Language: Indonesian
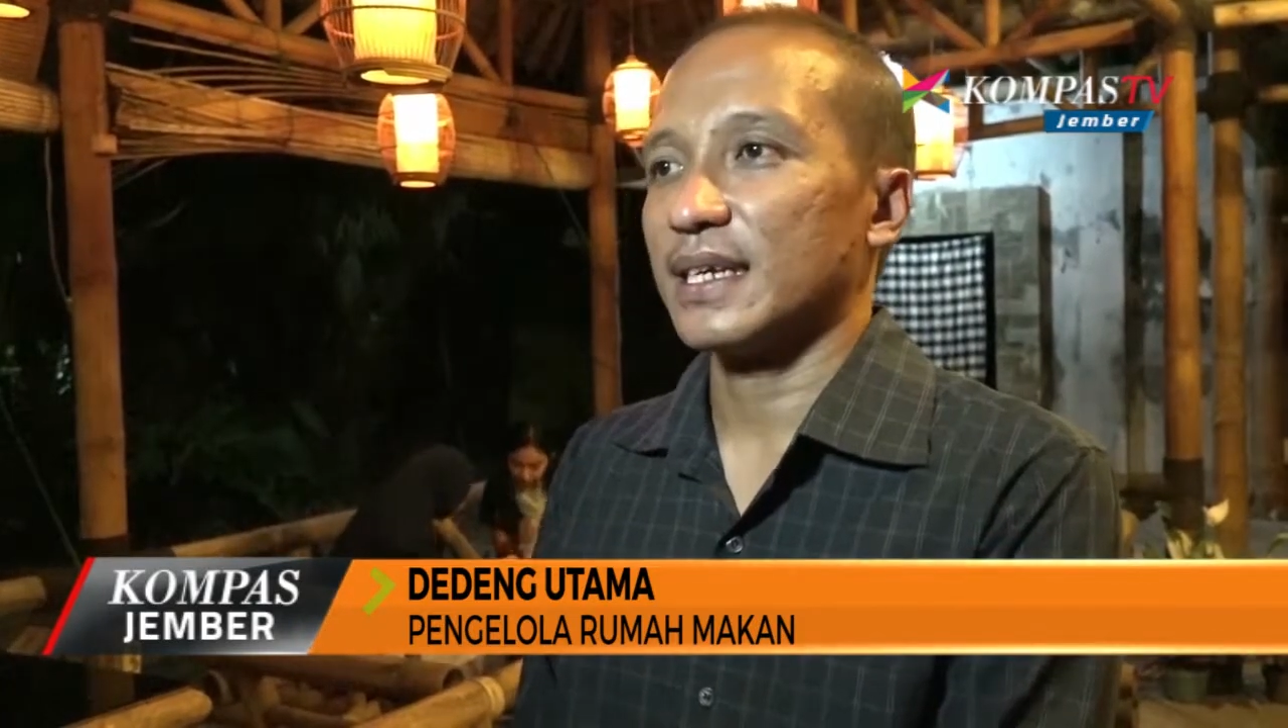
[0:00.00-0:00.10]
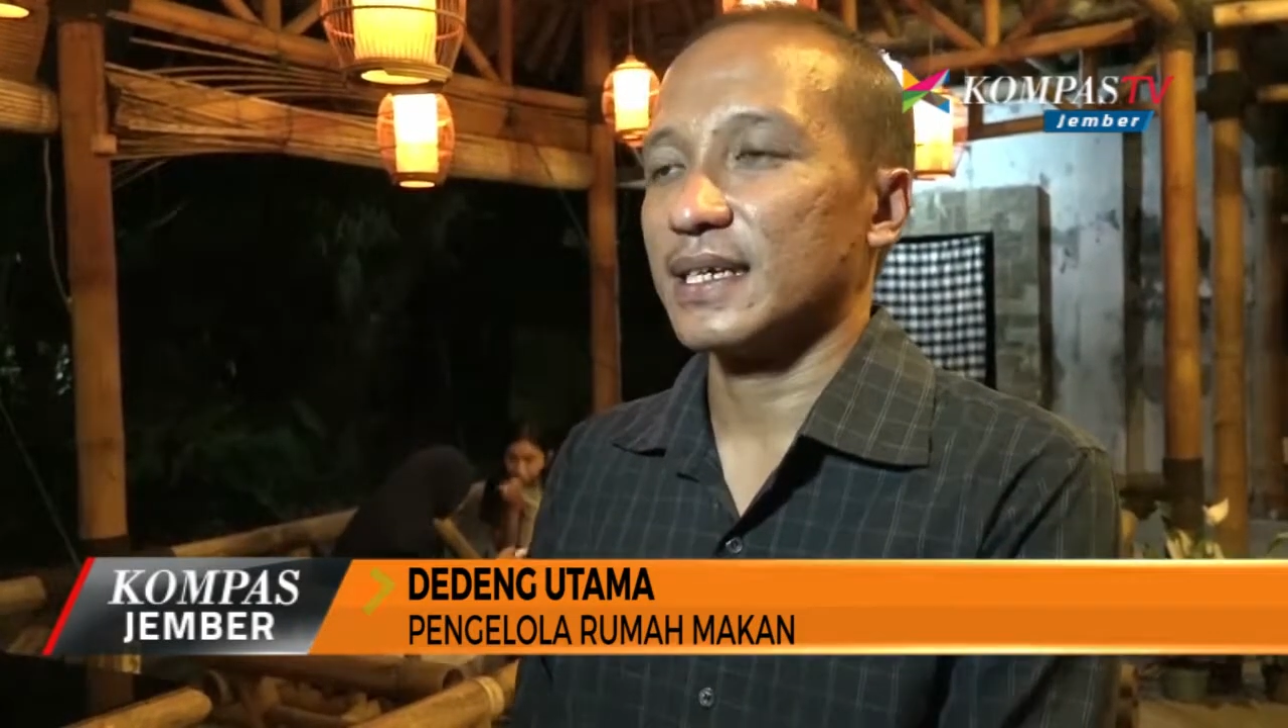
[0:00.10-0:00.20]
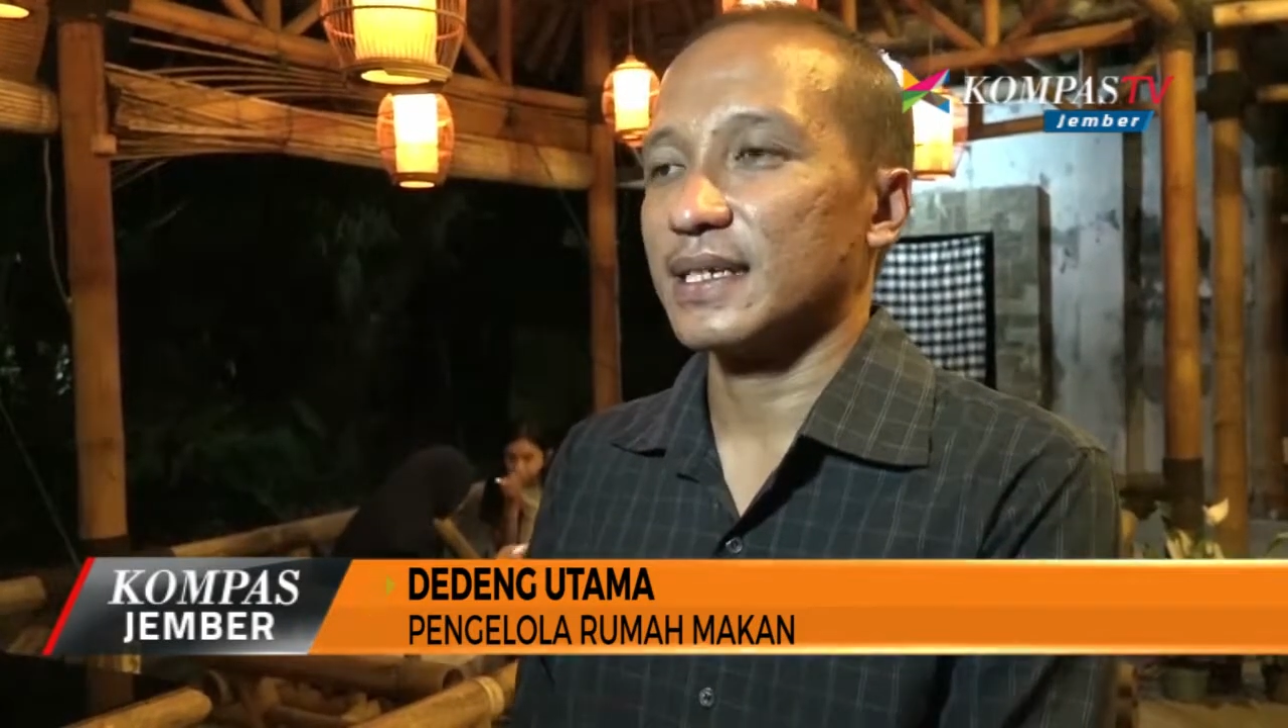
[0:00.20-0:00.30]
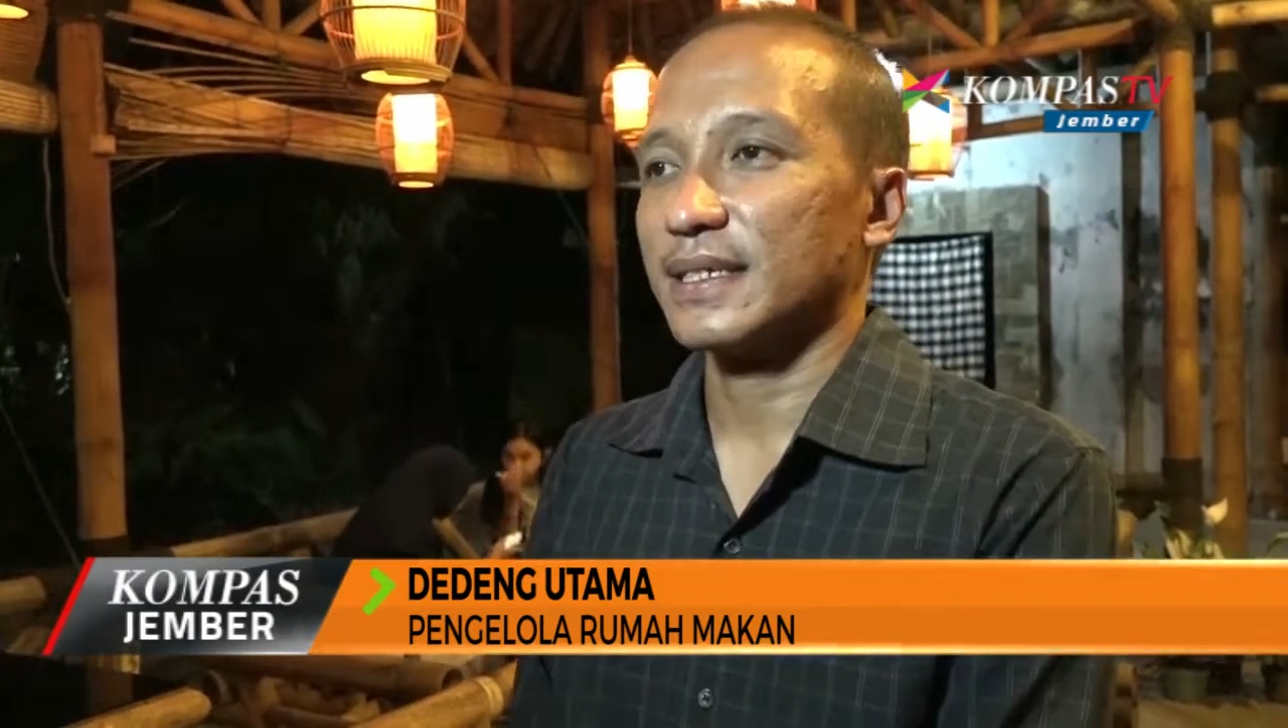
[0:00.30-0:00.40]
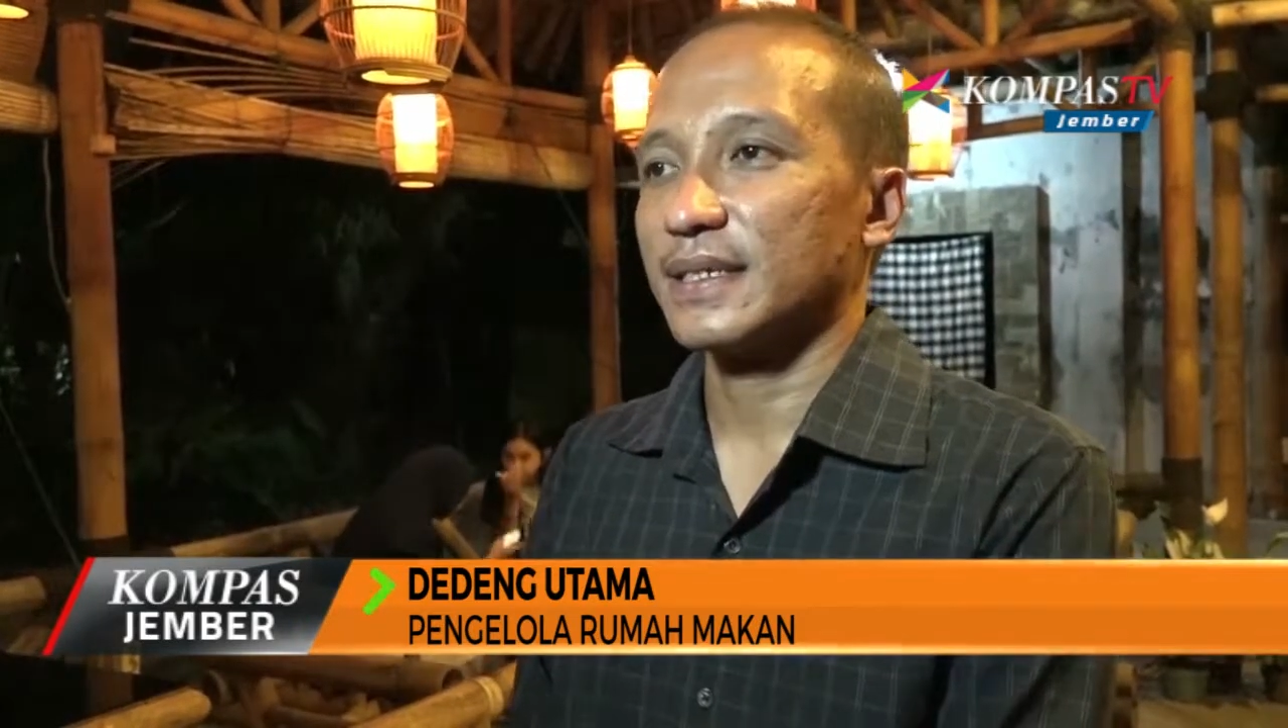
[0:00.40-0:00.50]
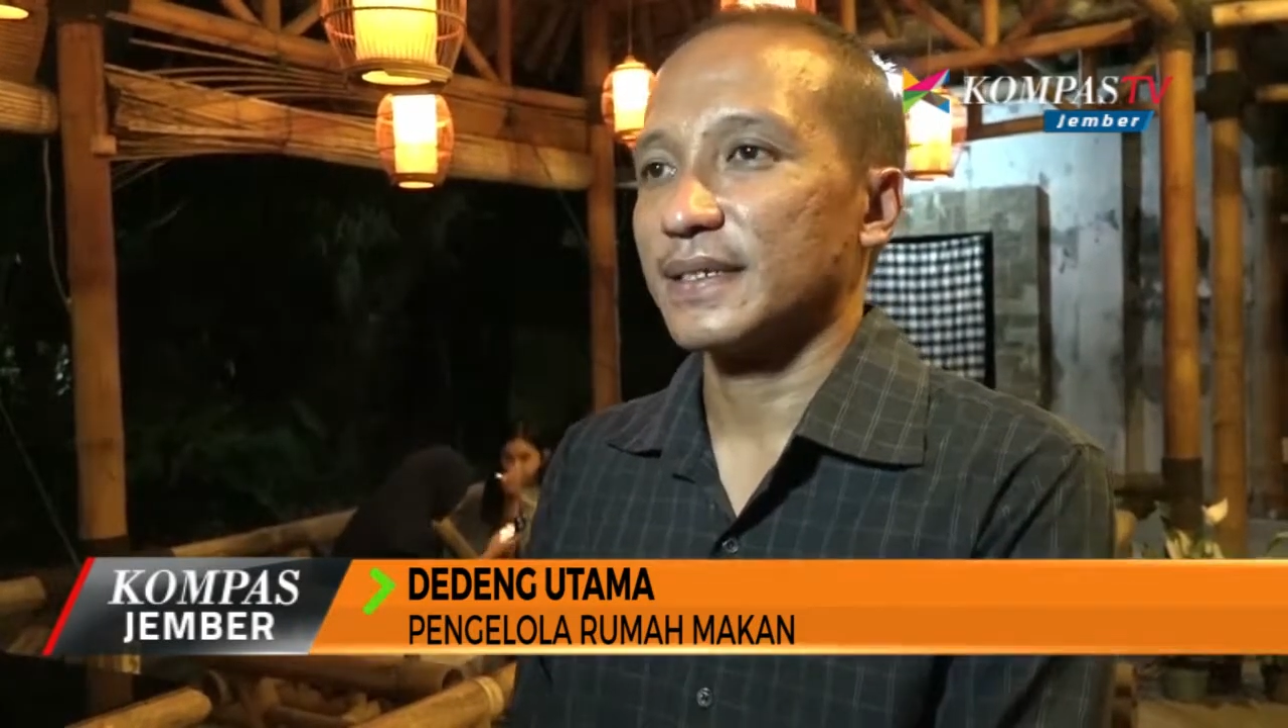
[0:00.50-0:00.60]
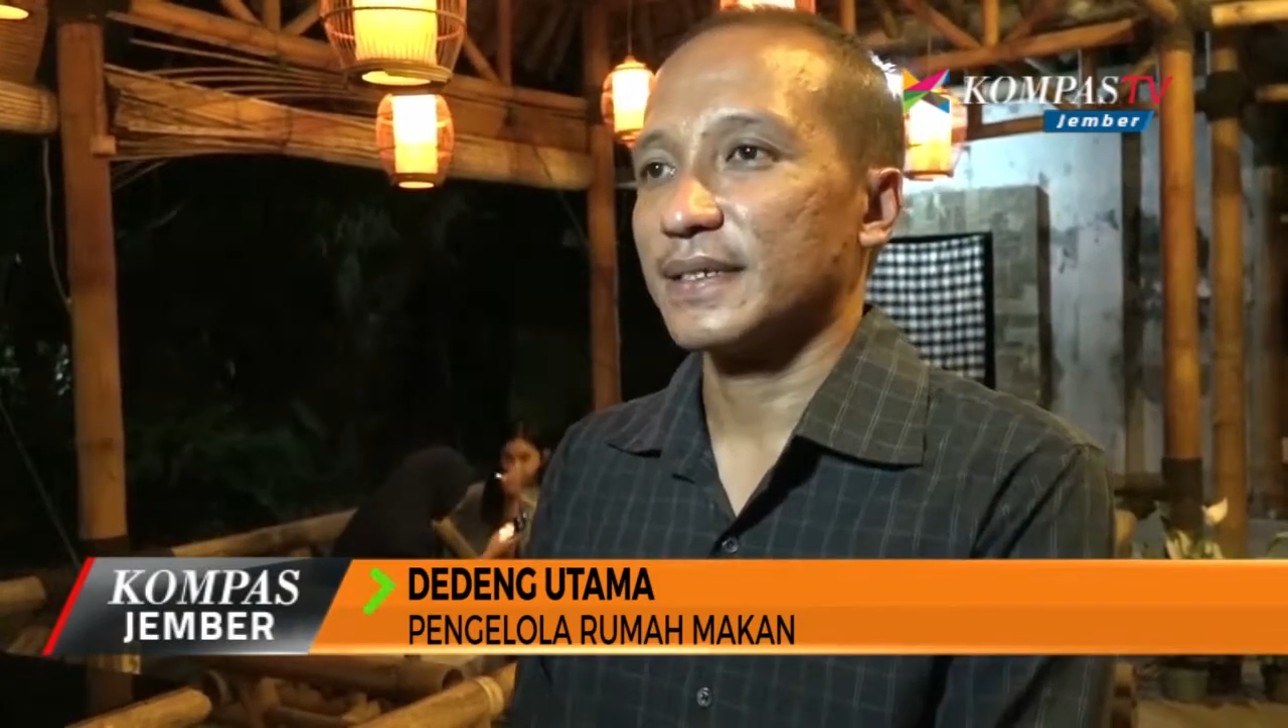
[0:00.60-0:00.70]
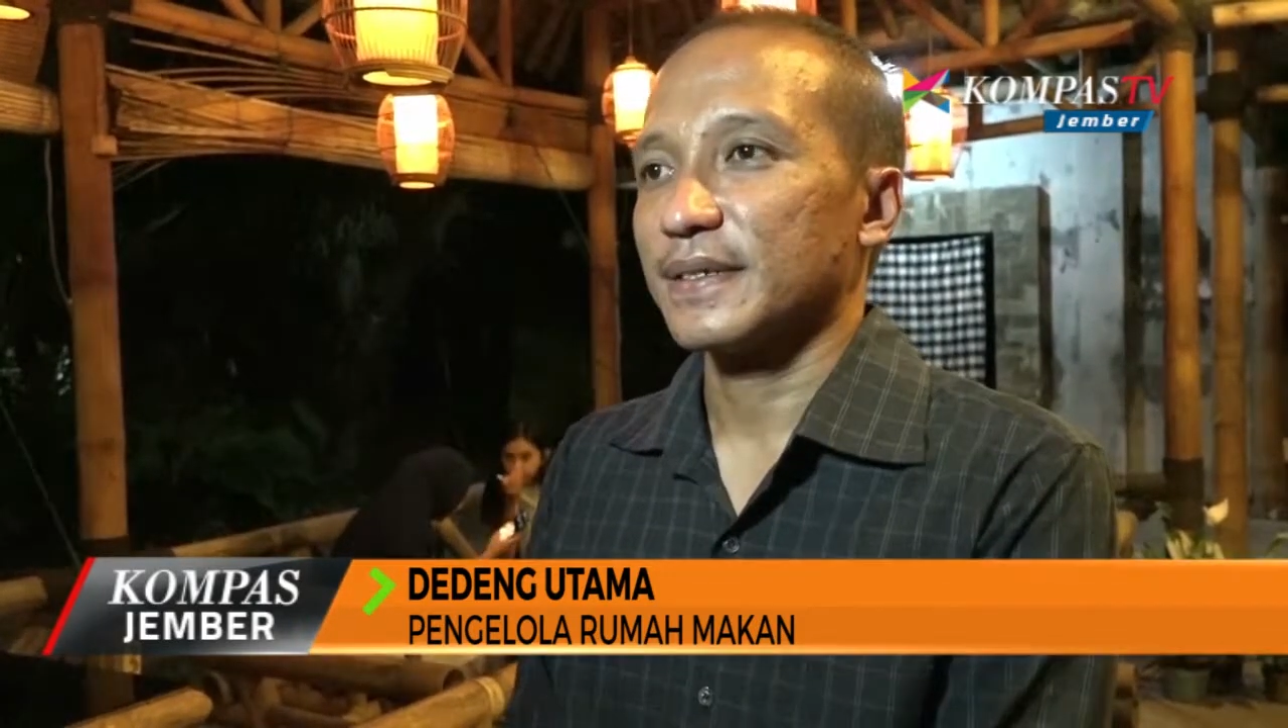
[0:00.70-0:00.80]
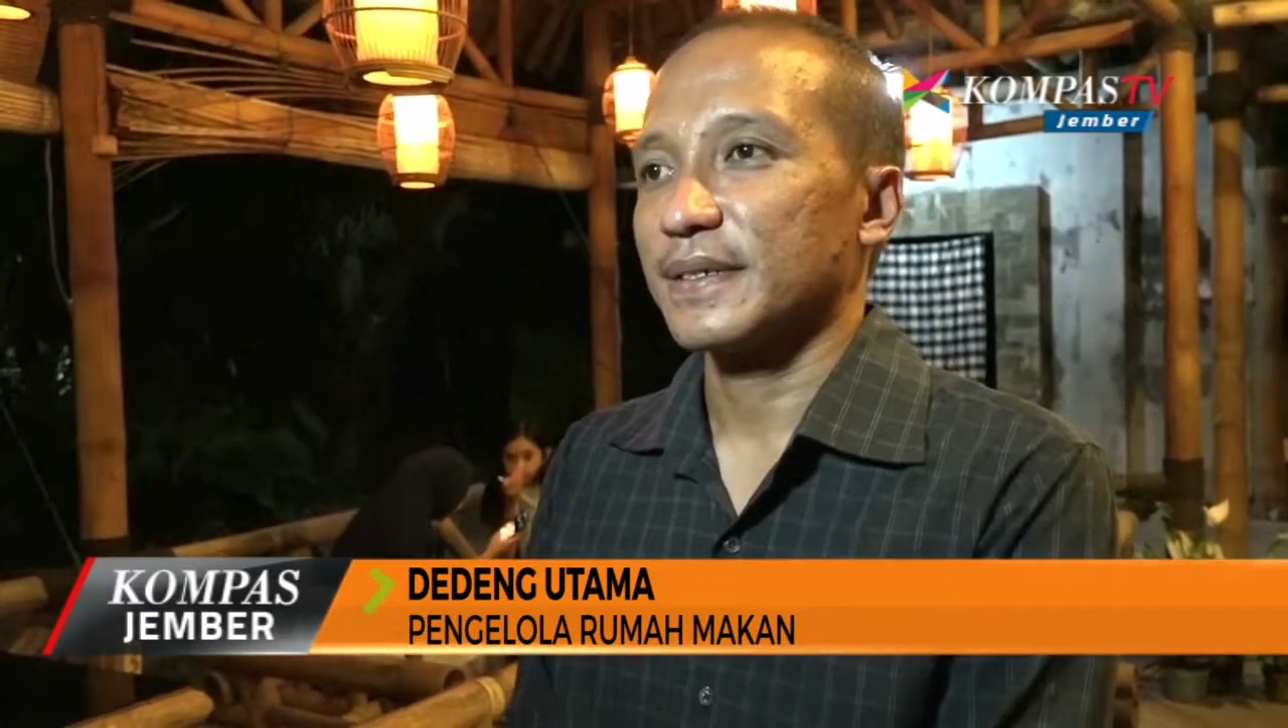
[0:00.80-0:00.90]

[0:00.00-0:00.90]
kalau minuman surga